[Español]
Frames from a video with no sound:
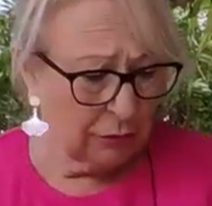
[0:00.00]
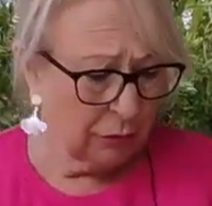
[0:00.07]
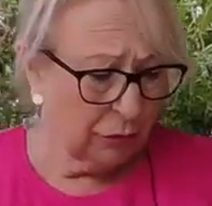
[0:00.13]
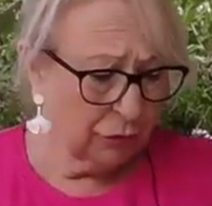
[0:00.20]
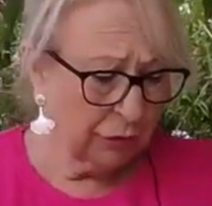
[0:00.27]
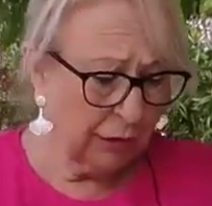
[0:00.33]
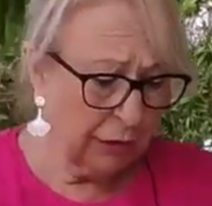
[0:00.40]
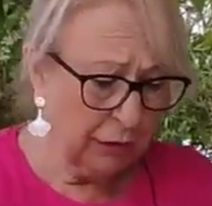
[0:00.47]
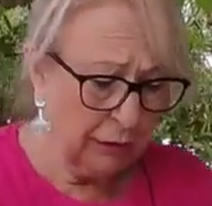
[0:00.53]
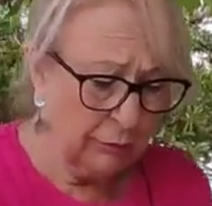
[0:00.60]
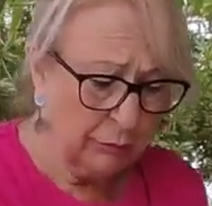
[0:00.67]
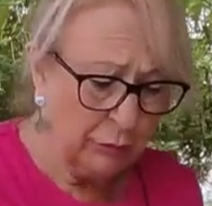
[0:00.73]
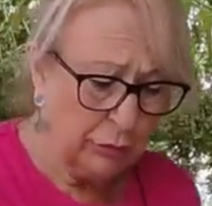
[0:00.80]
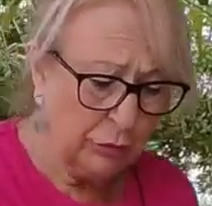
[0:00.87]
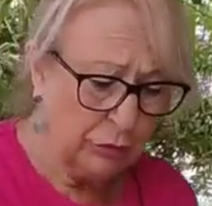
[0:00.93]
No
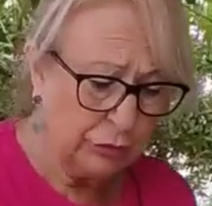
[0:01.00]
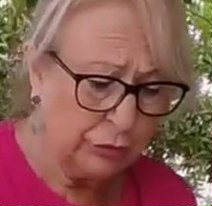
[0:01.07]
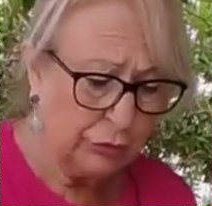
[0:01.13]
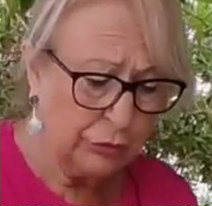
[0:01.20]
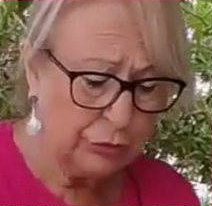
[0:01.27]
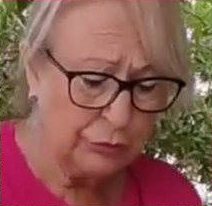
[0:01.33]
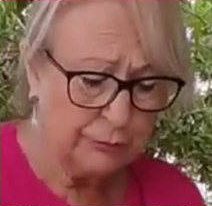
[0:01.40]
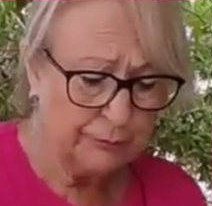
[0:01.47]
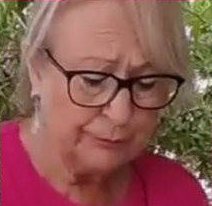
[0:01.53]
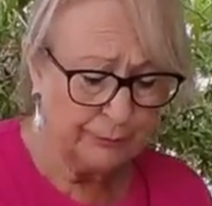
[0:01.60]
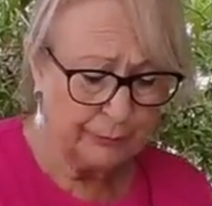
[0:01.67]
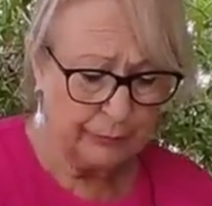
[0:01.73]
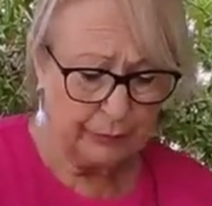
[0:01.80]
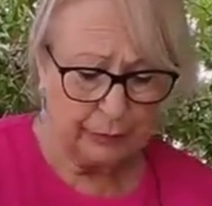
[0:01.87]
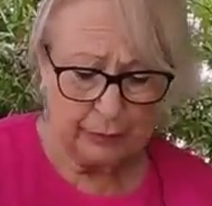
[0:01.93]
tenemos
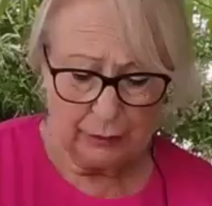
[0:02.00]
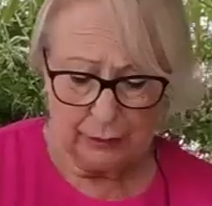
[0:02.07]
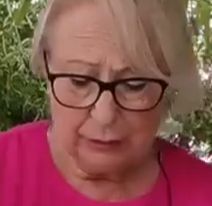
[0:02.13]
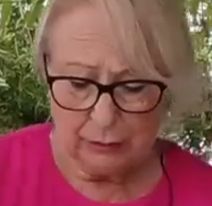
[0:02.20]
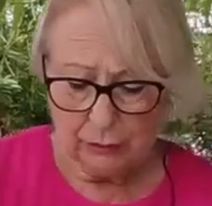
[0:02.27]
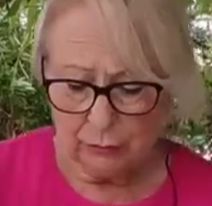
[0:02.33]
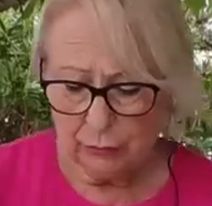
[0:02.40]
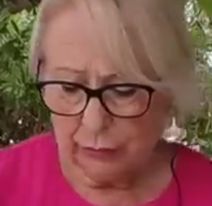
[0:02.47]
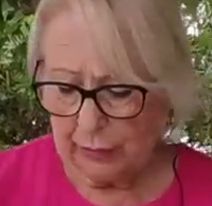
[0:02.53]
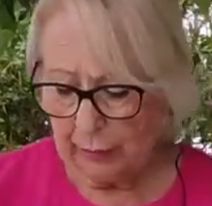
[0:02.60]
un